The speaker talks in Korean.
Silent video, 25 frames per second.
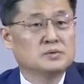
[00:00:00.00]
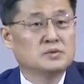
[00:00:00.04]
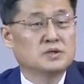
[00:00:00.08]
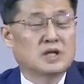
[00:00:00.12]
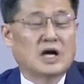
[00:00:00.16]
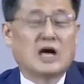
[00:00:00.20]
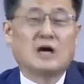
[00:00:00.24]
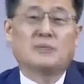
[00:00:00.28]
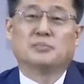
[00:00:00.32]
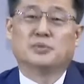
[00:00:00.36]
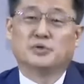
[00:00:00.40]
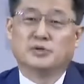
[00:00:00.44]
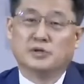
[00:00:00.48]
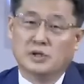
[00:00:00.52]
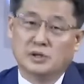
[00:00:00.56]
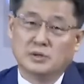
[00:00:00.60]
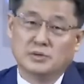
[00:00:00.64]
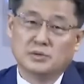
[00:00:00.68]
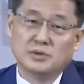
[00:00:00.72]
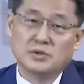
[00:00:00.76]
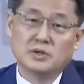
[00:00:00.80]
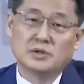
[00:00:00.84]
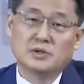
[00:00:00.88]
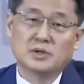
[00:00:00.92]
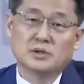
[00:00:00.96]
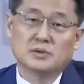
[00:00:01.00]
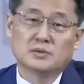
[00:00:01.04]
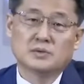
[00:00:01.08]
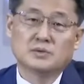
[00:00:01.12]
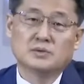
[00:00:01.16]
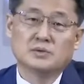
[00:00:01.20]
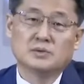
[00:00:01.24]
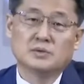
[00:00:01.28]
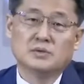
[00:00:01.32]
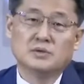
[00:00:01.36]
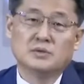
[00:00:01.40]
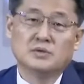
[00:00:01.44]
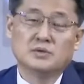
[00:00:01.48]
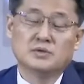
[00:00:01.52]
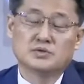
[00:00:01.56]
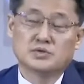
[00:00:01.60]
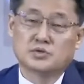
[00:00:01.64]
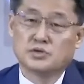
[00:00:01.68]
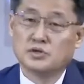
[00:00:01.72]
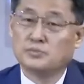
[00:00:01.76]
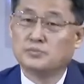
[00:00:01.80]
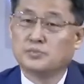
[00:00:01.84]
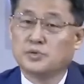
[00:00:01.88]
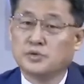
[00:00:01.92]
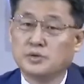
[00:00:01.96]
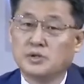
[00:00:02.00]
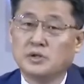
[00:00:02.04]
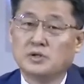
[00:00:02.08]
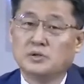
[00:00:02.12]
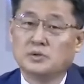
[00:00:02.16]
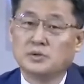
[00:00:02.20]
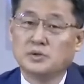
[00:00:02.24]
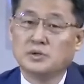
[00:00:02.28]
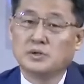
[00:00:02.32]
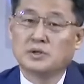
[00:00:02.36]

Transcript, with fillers: 나쁜 일도 있겠고 슬픈 일도